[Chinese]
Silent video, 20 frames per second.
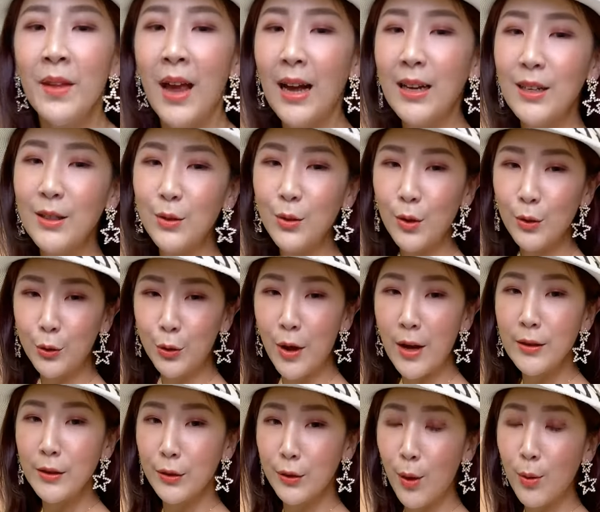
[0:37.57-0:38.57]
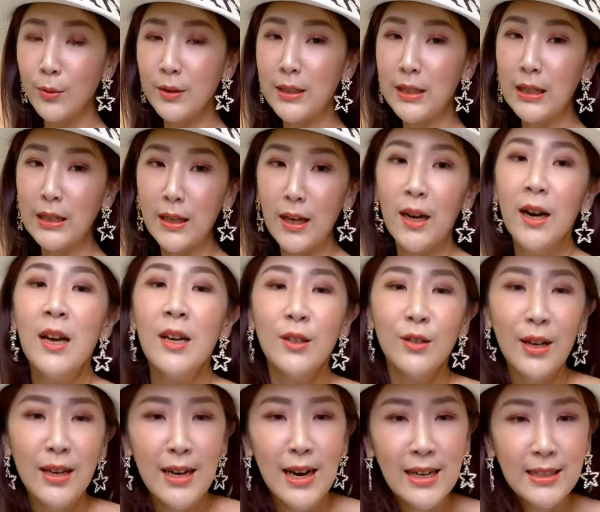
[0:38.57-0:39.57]
它是做全松紧的，
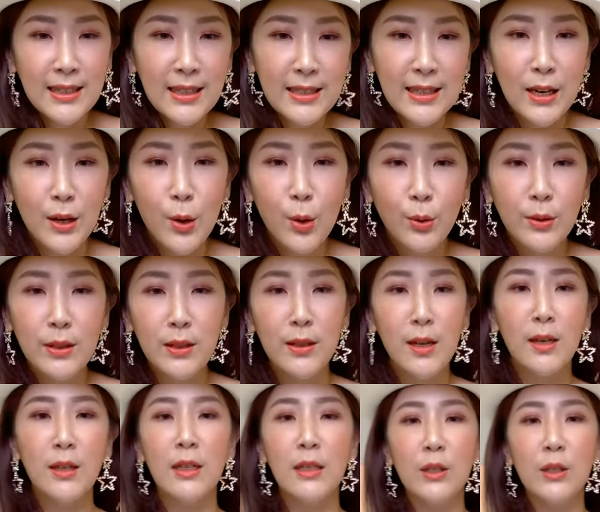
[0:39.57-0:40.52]
所以呢，这件裤子呢，你